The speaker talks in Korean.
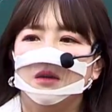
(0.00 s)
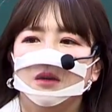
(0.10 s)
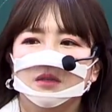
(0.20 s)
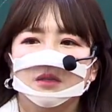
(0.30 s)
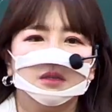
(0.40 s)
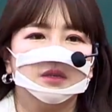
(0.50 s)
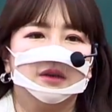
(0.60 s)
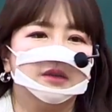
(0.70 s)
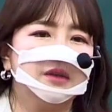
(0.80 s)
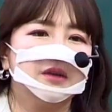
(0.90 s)
애들이
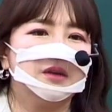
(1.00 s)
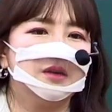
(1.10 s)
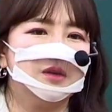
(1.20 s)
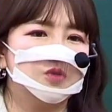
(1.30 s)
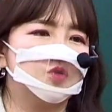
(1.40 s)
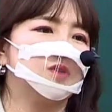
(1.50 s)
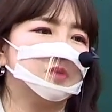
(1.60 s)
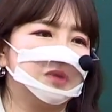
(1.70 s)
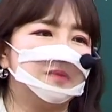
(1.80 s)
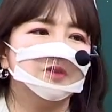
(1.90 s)
얘네가 중학교
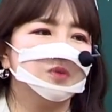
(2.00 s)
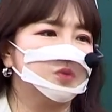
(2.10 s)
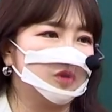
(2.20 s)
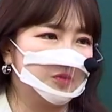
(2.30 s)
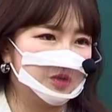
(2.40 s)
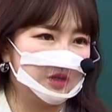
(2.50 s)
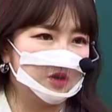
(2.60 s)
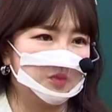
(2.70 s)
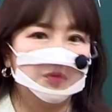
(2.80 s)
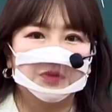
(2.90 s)
3학년 졸업도
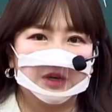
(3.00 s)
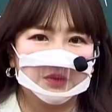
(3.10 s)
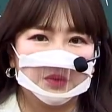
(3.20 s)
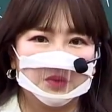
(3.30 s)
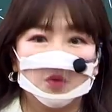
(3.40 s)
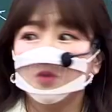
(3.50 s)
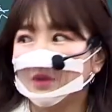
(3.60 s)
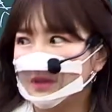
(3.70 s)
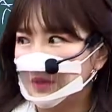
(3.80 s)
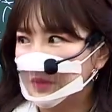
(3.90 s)
제대로 못하고
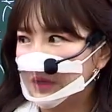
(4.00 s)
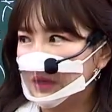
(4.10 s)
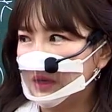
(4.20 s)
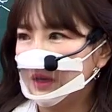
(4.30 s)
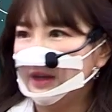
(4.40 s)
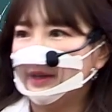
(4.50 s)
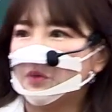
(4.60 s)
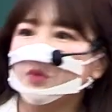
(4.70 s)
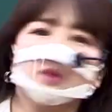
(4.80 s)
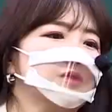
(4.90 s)
코로나 때문에
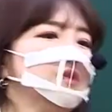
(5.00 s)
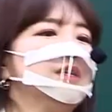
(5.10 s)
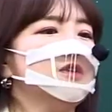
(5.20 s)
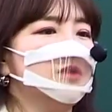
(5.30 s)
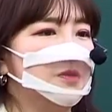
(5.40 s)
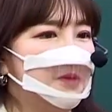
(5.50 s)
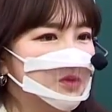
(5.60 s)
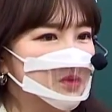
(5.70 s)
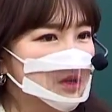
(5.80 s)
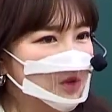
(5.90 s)
고등학교 1학년
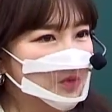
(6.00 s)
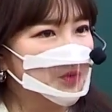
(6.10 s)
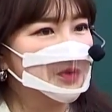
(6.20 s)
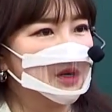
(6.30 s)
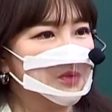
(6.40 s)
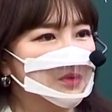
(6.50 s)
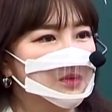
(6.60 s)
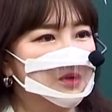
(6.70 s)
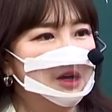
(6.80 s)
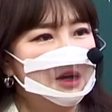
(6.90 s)
입학도 제대로
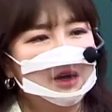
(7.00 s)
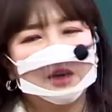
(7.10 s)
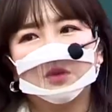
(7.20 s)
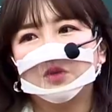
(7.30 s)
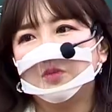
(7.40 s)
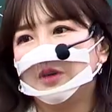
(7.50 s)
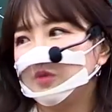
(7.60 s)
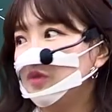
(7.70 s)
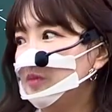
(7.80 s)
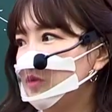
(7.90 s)
못하고 학교도 막
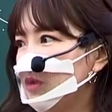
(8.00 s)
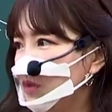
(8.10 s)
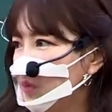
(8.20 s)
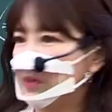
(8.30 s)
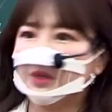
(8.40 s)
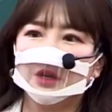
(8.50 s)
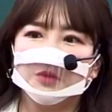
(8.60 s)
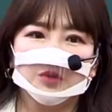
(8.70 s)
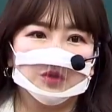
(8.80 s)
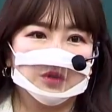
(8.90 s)
수업도 계속
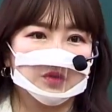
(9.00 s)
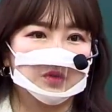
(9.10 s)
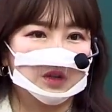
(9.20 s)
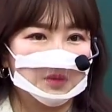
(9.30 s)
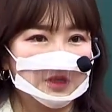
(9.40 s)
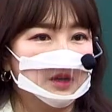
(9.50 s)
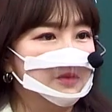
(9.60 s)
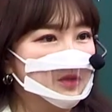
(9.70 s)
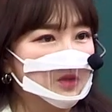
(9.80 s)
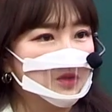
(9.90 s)
비대면으로 이뤄졌다가 막
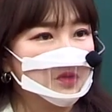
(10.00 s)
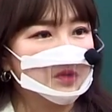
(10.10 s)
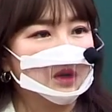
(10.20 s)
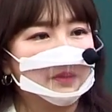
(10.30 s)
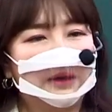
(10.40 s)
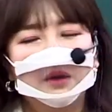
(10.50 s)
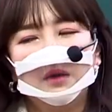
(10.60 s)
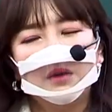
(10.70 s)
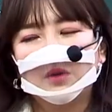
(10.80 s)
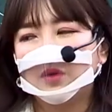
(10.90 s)
대면으로 이뤄졌다가 막
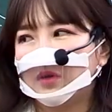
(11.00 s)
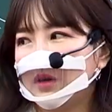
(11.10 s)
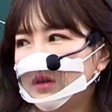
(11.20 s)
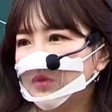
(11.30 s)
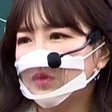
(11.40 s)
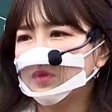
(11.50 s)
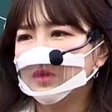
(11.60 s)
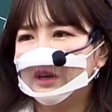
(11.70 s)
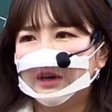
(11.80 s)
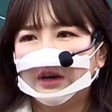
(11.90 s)
그렇게
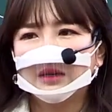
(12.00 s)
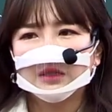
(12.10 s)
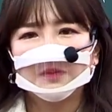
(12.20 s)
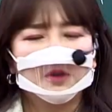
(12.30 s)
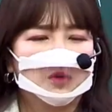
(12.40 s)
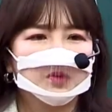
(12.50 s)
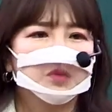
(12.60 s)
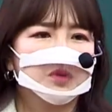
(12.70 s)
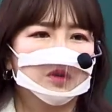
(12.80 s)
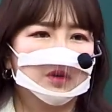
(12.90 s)
해가지고 학습의
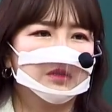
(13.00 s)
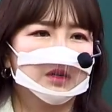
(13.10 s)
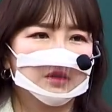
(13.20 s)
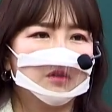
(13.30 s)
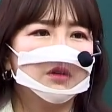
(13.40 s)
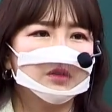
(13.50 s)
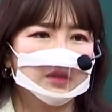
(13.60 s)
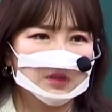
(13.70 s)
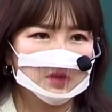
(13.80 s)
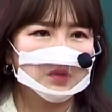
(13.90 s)
연속성이 굉장히
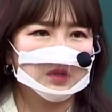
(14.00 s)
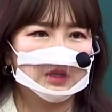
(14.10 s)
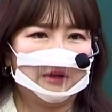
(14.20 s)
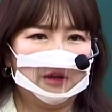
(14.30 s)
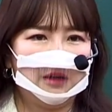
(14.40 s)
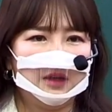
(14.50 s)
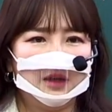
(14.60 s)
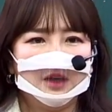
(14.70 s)
떨어지는 친구들이다.